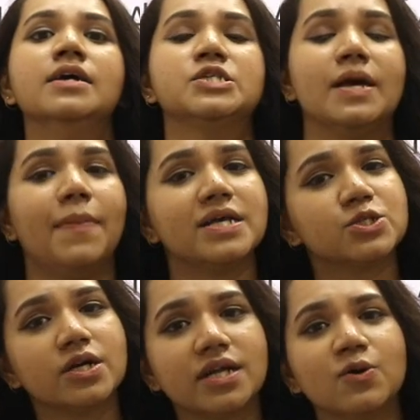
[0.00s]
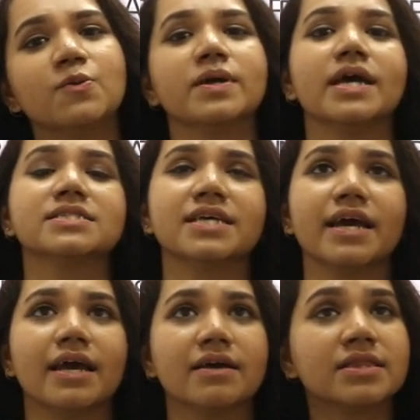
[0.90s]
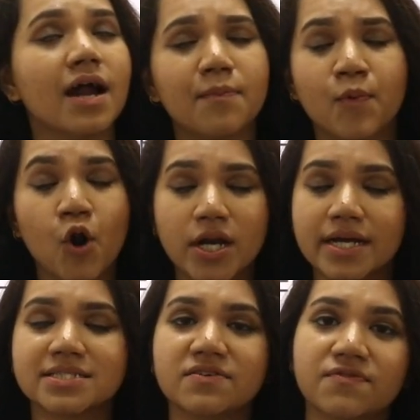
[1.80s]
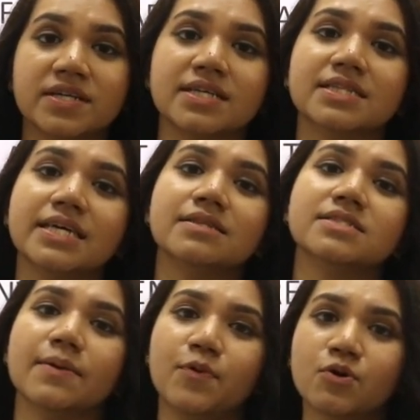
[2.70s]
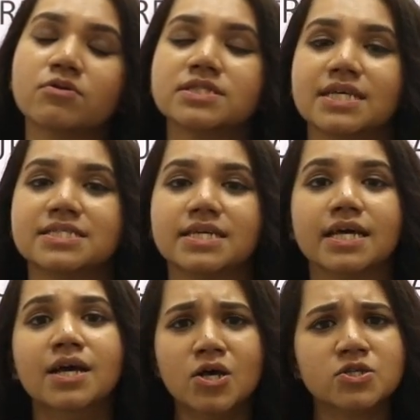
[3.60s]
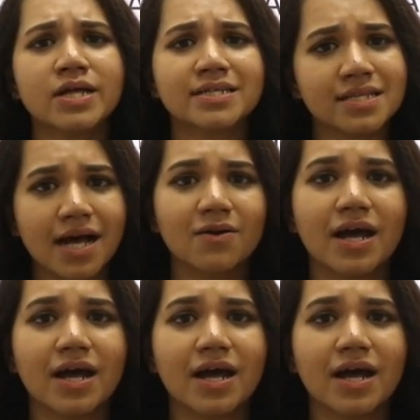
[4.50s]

সে পাঁচ ঘন্টা ঘুমিয়ে সে তার প্রোডাক্টিভ একটা দিন যাপন করতে চাচ্ছে তো তাকে দাও না